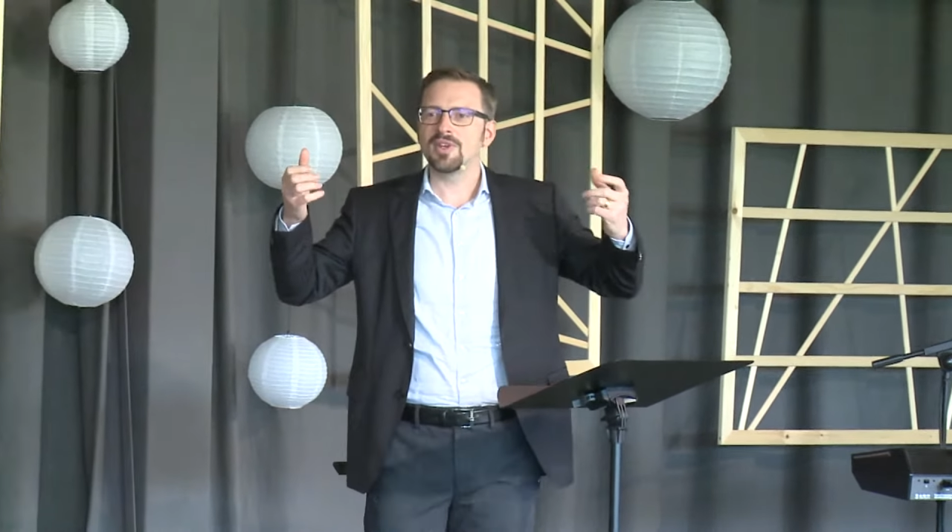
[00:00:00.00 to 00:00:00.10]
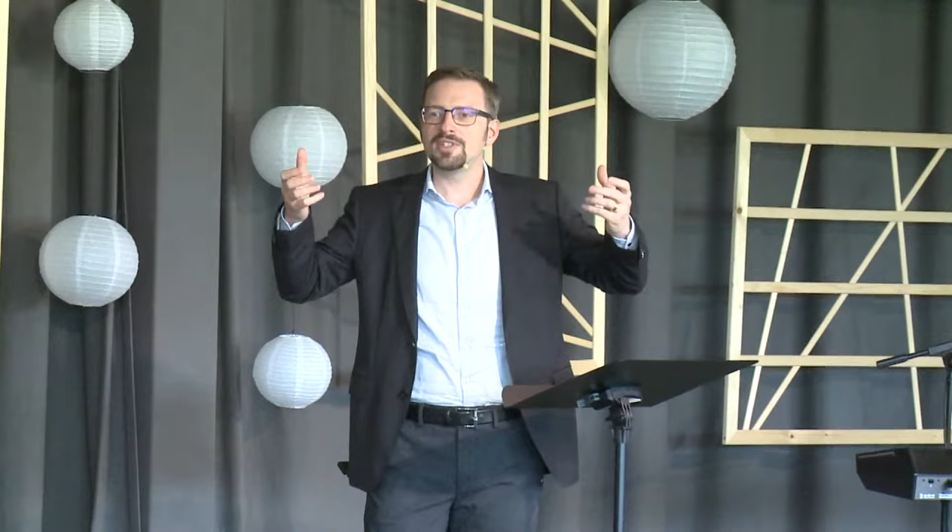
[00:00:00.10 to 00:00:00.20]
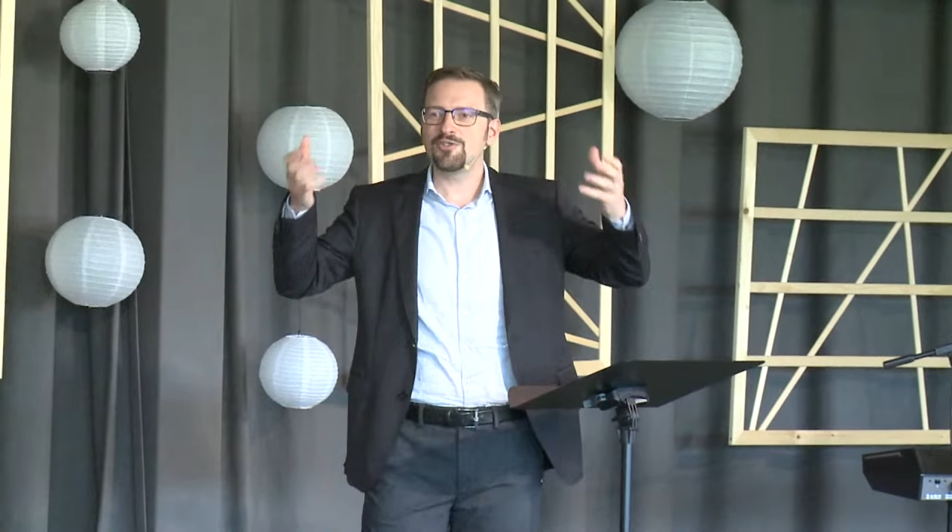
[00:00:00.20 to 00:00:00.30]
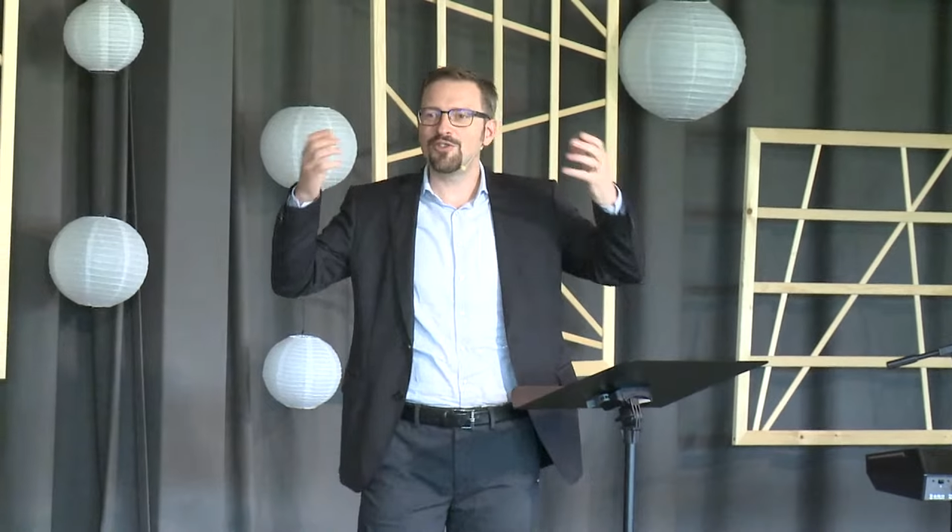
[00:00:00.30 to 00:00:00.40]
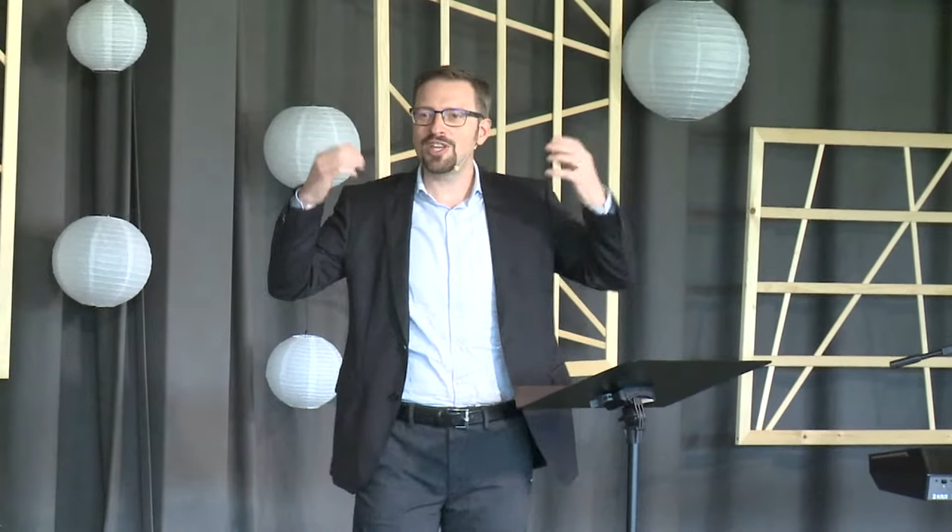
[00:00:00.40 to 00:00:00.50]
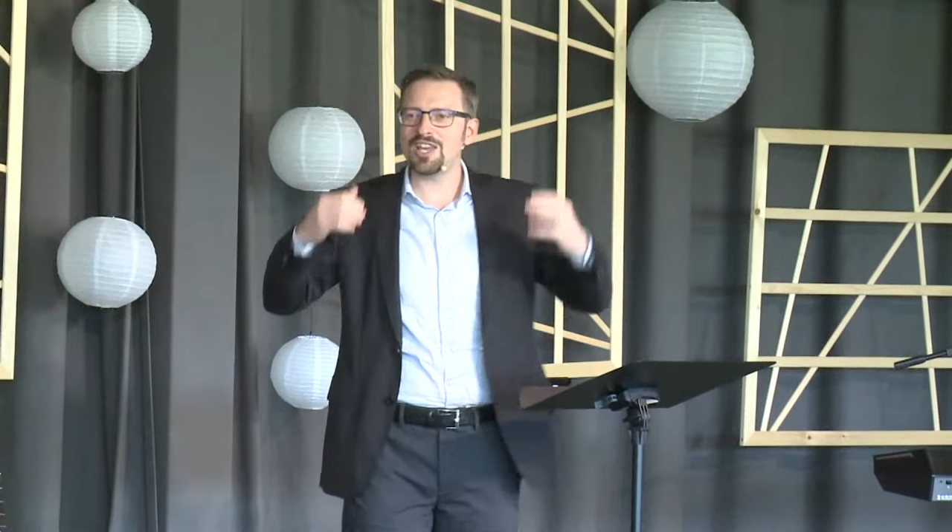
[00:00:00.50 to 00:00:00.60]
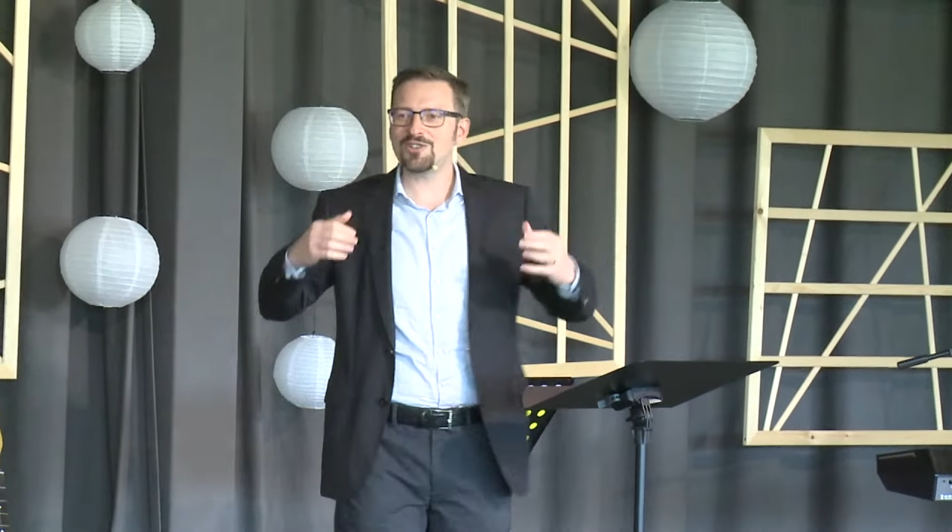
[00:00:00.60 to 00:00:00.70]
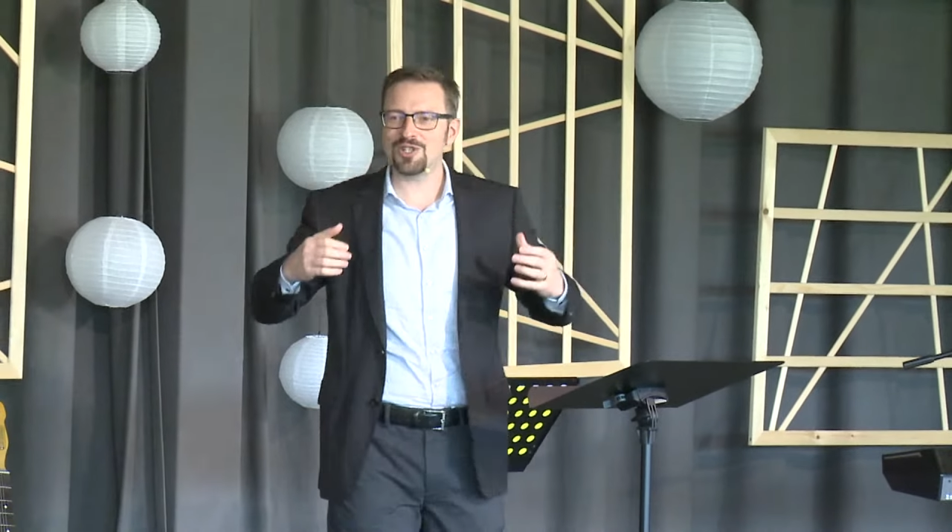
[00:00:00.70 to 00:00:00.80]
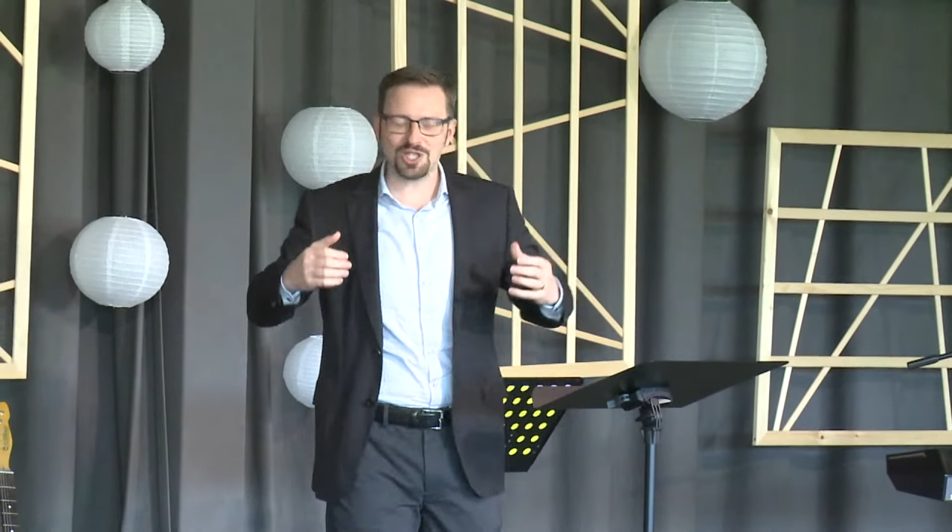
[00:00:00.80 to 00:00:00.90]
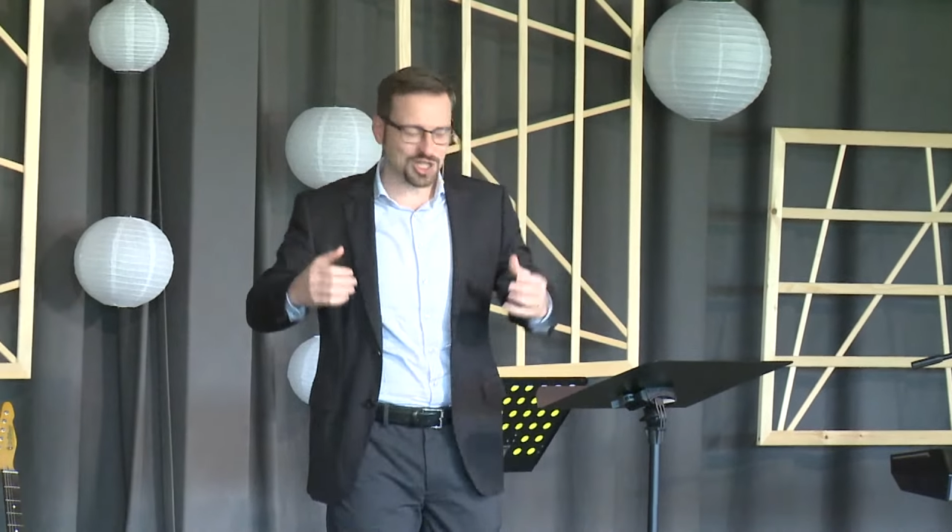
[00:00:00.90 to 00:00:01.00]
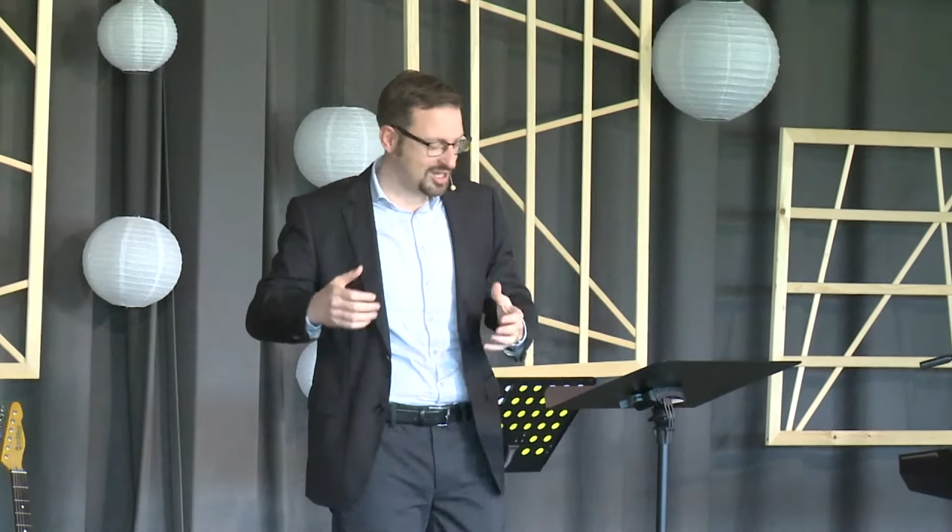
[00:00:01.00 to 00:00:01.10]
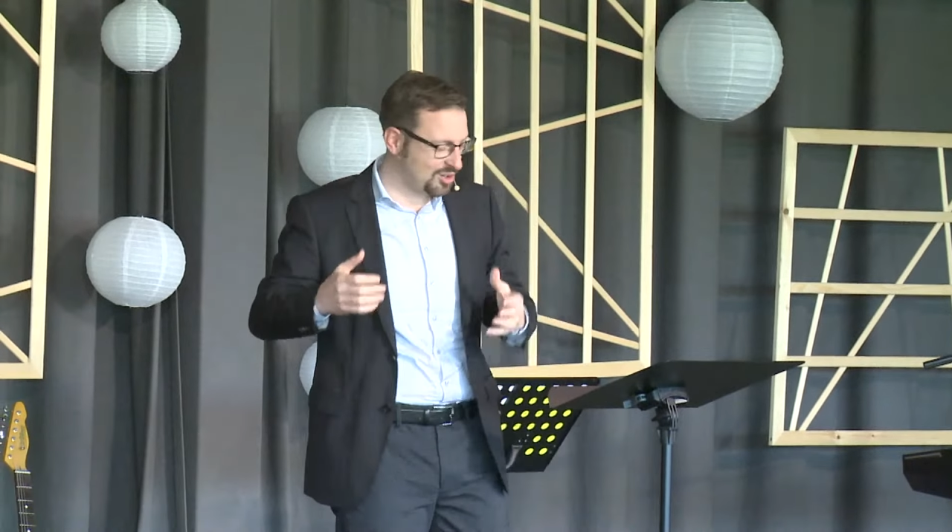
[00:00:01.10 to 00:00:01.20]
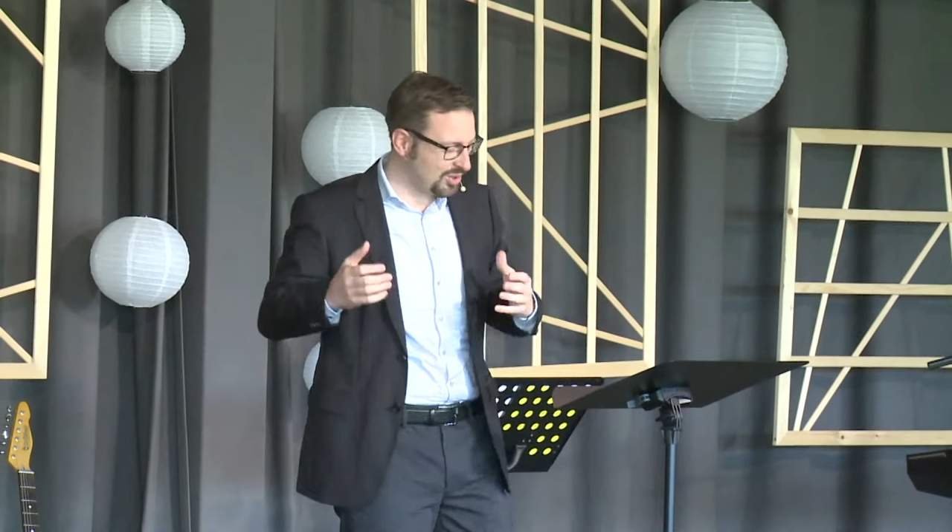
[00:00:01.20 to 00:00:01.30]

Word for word: sich für Jesus entschieden